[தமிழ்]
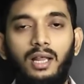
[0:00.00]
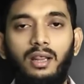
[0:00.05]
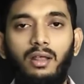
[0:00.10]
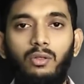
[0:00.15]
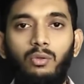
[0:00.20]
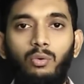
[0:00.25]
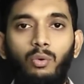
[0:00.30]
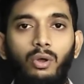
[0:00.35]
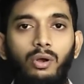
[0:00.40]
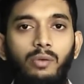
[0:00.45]

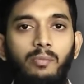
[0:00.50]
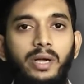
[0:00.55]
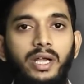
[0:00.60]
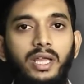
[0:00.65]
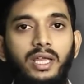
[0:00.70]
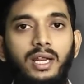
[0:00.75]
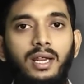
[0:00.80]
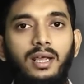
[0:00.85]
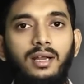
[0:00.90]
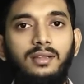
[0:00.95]
அதாவது ஒரு
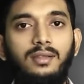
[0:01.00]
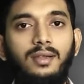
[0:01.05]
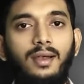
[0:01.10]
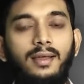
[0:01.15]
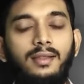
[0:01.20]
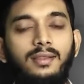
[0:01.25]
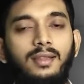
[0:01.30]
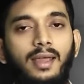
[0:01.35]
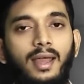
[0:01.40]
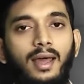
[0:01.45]
மணி
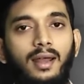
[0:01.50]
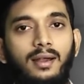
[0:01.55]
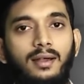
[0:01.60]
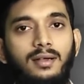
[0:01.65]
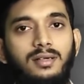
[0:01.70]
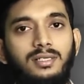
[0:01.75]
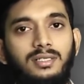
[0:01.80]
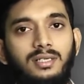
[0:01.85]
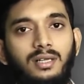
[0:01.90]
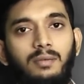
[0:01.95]
நேரத்தில் இந்த
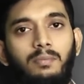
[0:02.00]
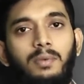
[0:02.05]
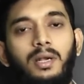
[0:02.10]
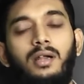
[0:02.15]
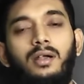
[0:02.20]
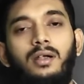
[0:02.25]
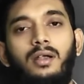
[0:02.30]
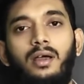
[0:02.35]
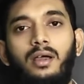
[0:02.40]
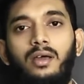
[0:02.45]
ஏர் கண்டிஷனர்
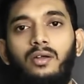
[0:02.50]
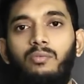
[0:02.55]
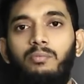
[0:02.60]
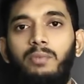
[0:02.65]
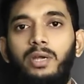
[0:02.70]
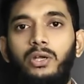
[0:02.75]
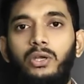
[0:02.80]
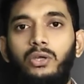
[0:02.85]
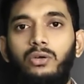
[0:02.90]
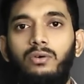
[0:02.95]

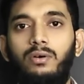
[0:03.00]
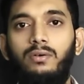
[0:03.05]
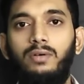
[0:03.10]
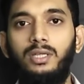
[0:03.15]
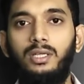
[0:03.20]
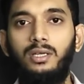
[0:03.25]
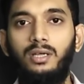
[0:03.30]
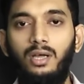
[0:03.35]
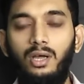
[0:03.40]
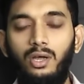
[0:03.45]
பன்னெண்டாயிரம் பிடியூவை
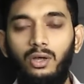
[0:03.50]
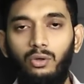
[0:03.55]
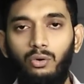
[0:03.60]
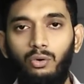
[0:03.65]
வந்து